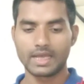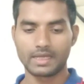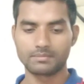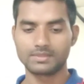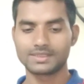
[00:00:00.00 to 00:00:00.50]

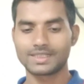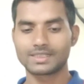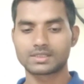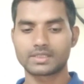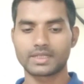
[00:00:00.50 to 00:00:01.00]
एंड वीज़ा
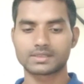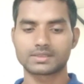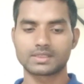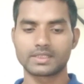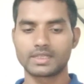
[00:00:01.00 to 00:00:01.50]

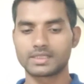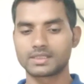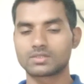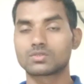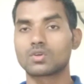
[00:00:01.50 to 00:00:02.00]
रिस्ट्रिक्शन रिलेटेड